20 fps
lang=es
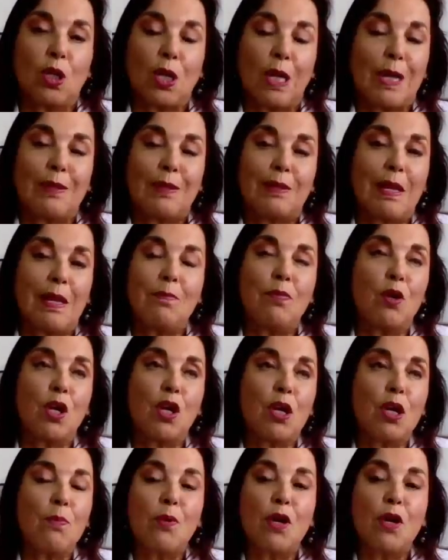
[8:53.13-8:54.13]
están, por
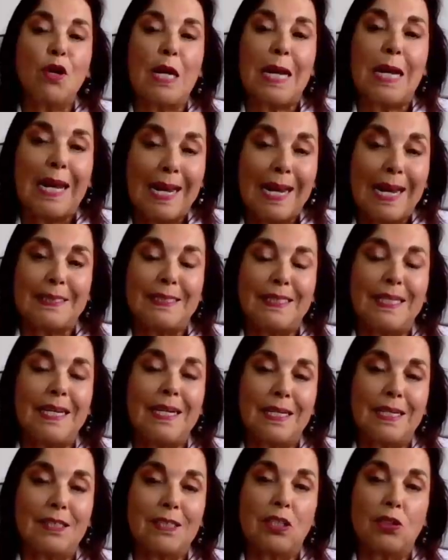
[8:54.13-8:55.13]
ejemplo, en la
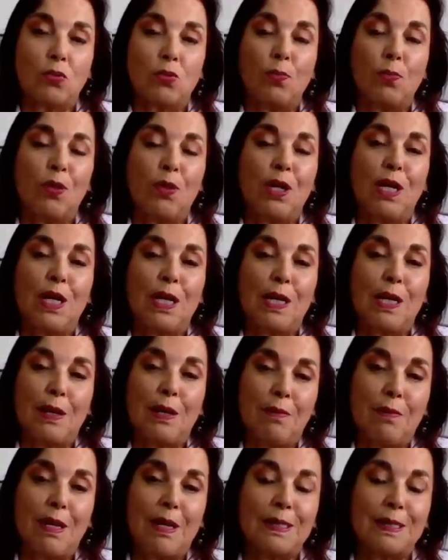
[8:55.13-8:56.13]
iglesia, que se supone que
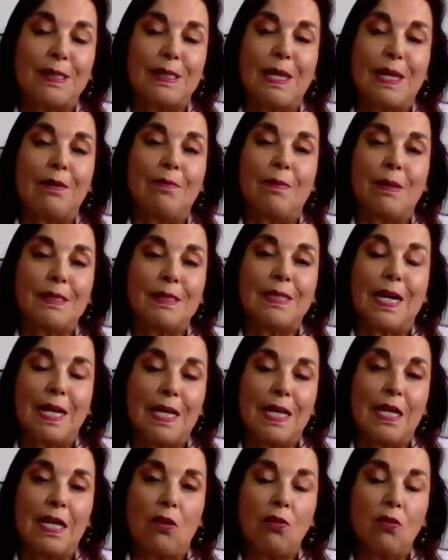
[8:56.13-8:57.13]
deben estar más
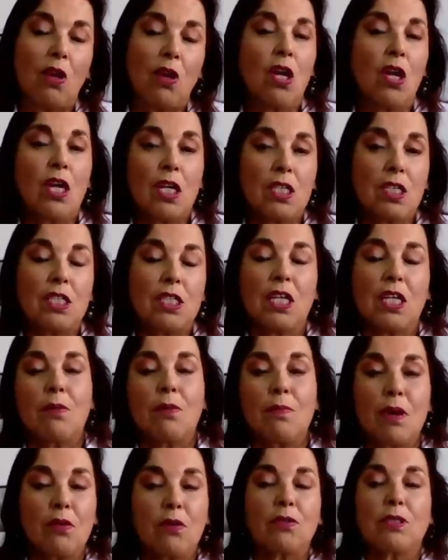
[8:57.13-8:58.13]
tranquilos, y sin
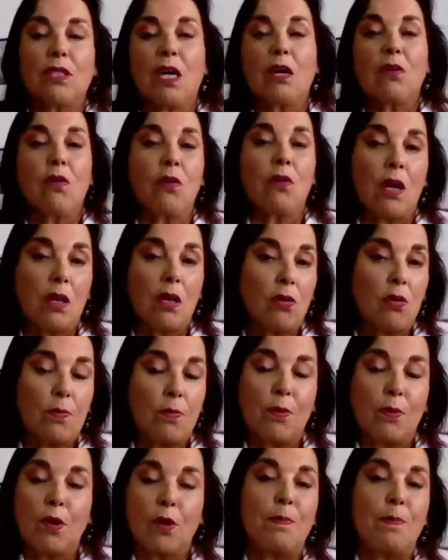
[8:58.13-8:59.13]
embargo están corriendo
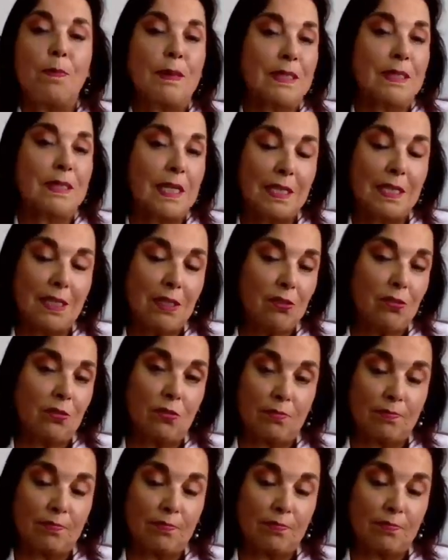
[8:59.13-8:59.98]
por los pasadizos.